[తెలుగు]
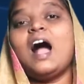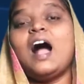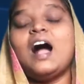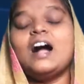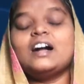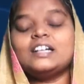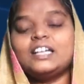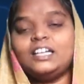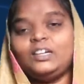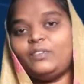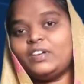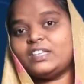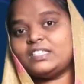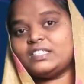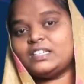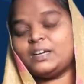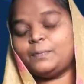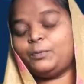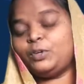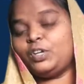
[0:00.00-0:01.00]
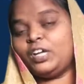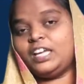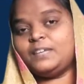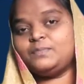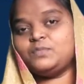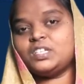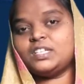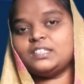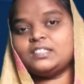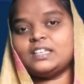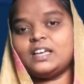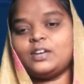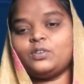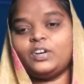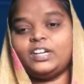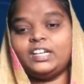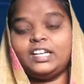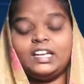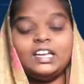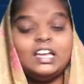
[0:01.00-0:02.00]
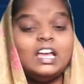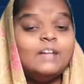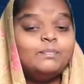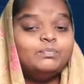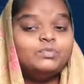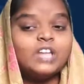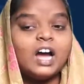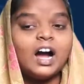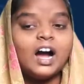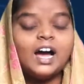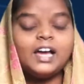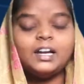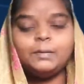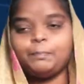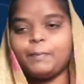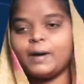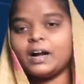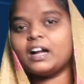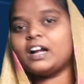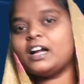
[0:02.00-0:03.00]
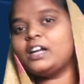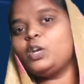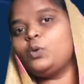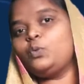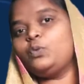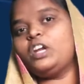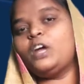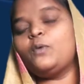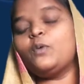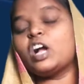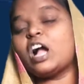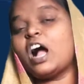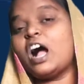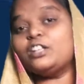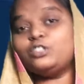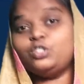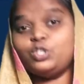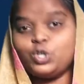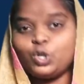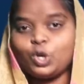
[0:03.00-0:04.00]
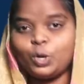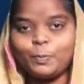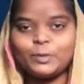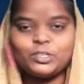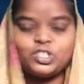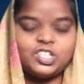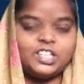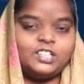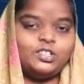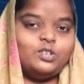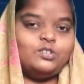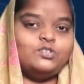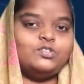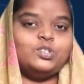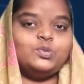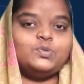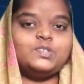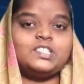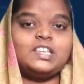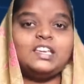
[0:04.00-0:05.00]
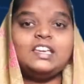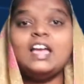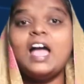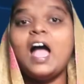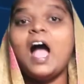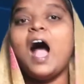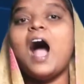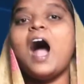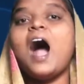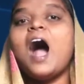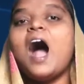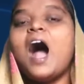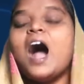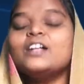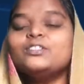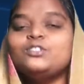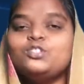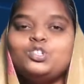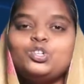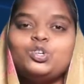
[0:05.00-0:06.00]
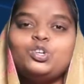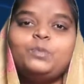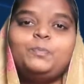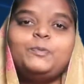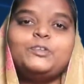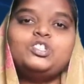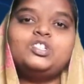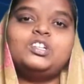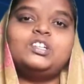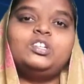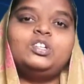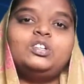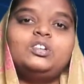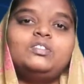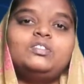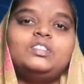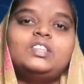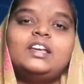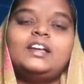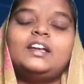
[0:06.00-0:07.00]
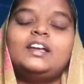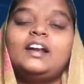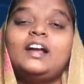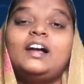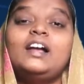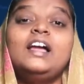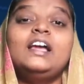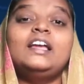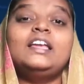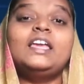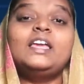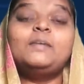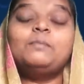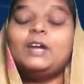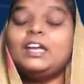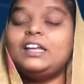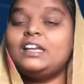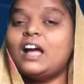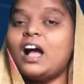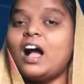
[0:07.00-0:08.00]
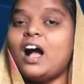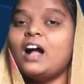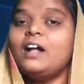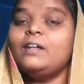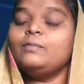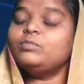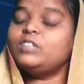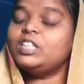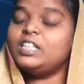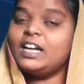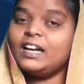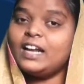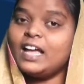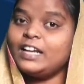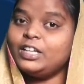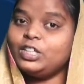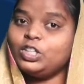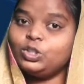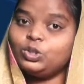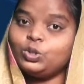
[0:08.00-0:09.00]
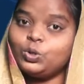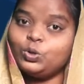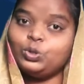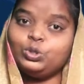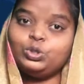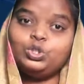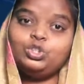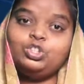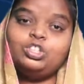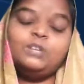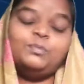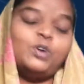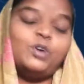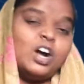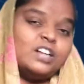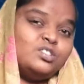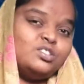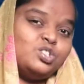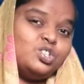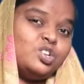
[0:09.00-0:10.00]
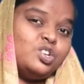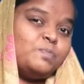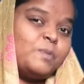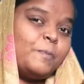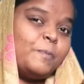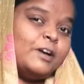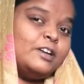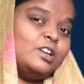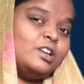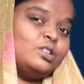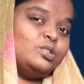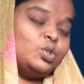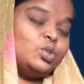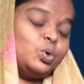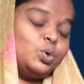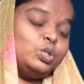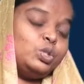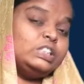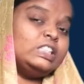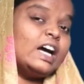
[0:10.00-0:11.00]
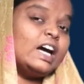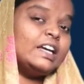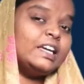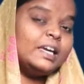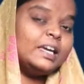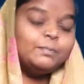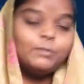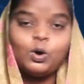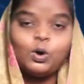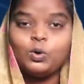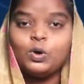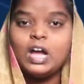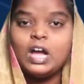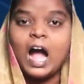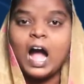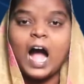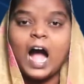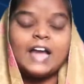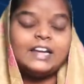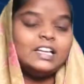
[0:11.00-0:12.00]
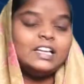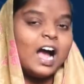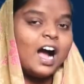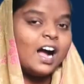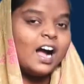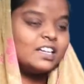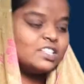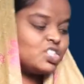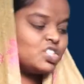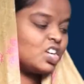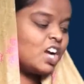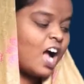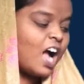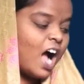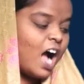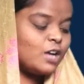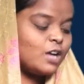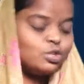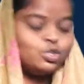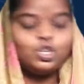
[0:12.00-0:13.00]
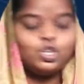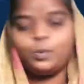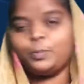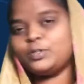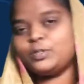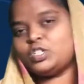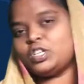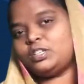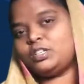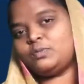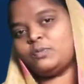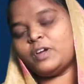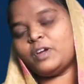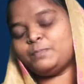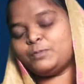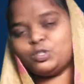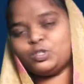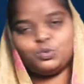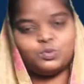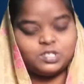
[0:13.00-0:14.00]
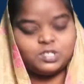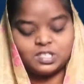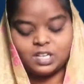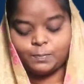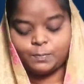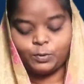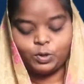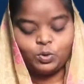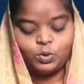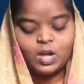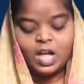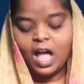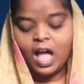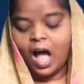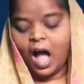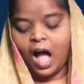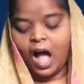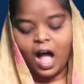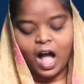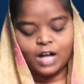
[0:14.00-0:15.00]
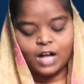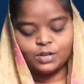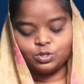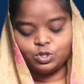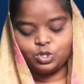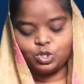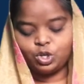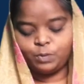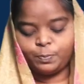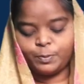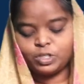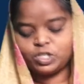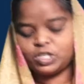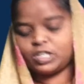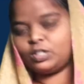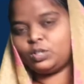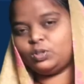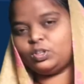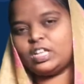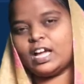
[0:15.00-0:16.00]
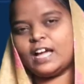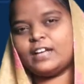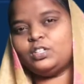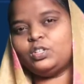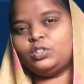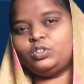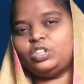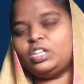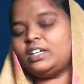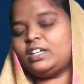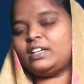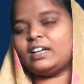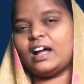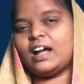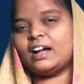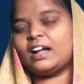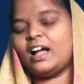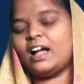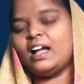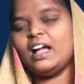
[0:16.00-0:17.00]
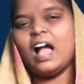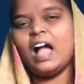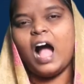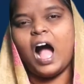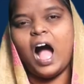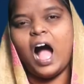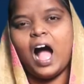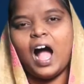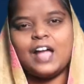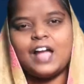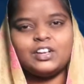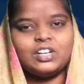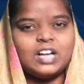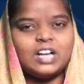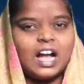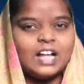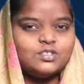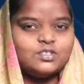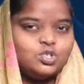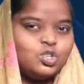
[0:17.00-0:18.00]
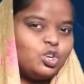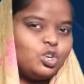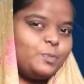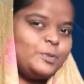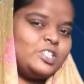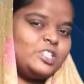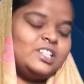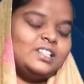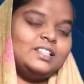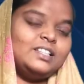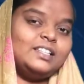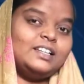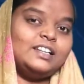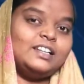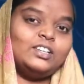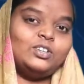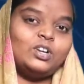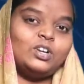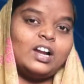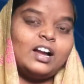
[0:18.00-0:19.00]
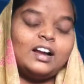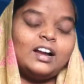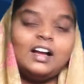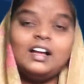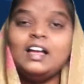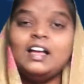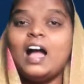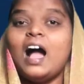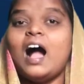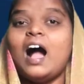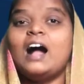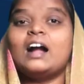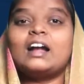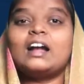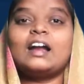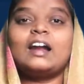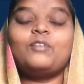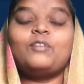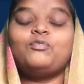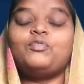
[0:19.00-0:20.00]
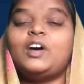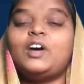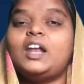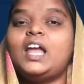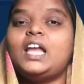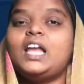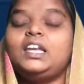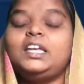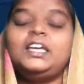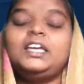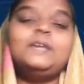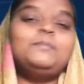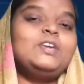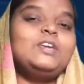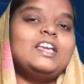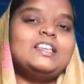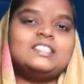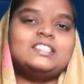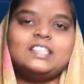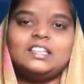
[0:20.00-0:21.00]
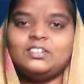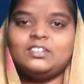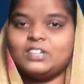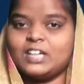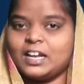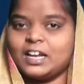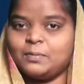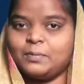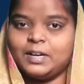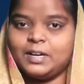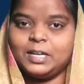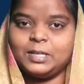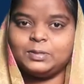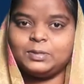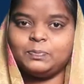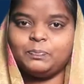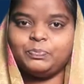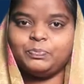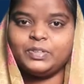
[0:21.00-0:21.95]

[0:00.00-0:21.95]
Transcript: ఆకలి వేసినప్పుడు ఏం చేశారు అంటే దారి పక్కన ఉన్న ఒక అంజూరపు చెట్టును చూసి ఆ అంజూరపు చెట్టు దగ్గర ఏమైనా తినడానికి దొరుకుతుందేమో అంజు అంజురపు పండ్లు దొరుకుతాయేమో అని ఆశగా ఆ అంజురపు చెట్టు వైపు చూసినప్పుడు ఆ అంజురపు చెట్టు దాని యొద్దకు రాగా ఆ యొక్క అంజూరపు చెట్టు దగ్గరకు రాగా అక్కడ ఫలాలు ఏమీ ఏసైకు కనబడలేదు